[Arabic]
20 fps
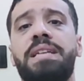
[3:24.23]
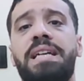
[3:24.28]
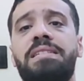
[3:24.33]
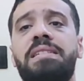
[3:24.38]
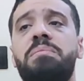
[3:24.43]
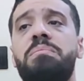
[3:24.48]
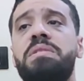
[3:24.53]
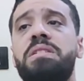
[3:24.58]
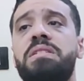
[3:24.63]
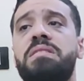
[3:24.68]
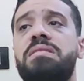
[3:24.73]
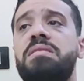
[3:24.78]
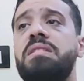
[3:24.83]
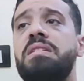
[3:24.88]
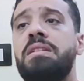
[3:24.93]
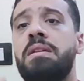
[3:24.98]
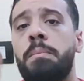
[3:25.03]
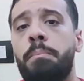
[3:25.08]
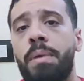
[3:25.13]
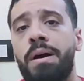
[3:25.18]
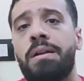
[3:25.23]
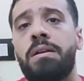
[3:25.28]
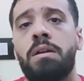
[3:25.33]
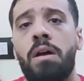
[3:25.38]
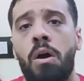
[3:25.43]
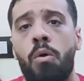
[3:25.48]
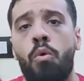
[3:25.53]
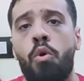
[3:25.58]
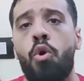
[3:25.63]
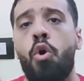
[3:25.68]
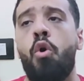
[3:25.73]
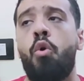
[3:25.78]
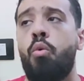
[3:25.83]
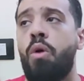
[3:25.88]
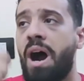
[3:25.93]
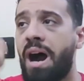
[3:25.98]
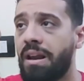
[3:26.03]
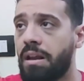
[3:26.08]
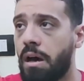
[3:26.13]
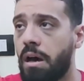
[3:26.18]
الاتحاد المنستيري بره
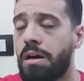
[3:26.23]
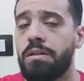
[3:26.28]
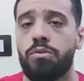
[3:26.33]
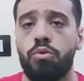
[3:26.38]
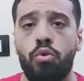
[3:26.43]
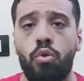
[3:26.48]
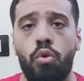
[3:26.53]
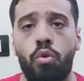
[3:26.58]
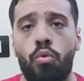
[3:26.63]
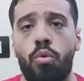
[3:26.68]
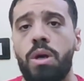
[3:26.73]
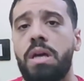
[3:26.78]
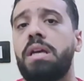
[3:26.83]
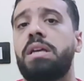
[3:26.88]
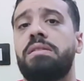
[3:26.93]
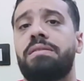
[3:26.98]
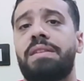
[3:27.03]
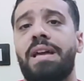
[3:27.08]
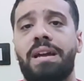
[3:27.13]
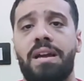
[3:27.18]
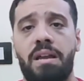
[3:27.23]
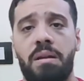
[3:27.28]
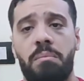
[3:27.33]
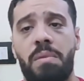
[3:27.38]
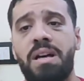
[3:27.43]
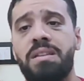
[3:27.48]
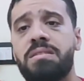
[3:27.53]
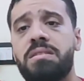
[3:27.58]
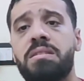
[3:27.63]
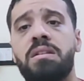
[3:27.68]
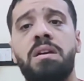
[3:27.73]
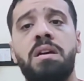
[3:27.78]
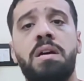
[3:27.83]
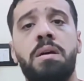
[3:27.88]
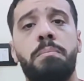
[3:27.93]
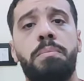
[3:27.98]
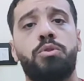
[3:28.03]
وجوه على ارضه وداخل مصر